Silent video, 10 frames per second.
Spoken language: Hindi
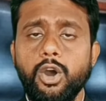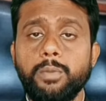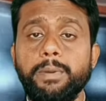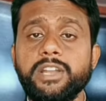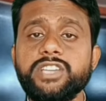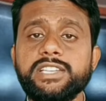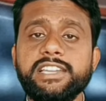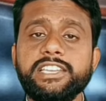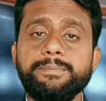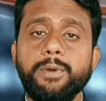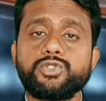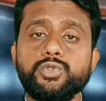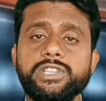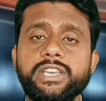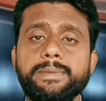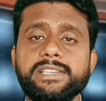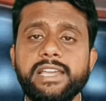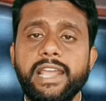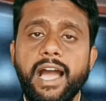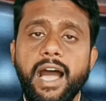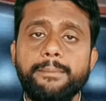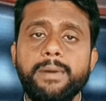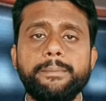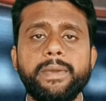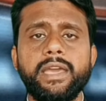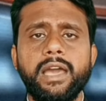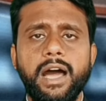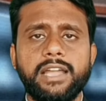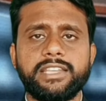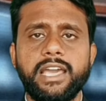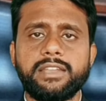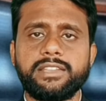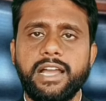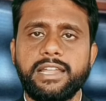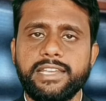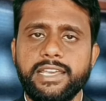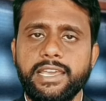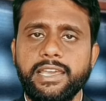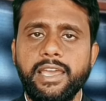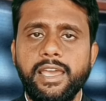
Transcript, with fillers: और प्रशासन की मौजूदगी में सरेआम हमें हथियार दिखाते हैं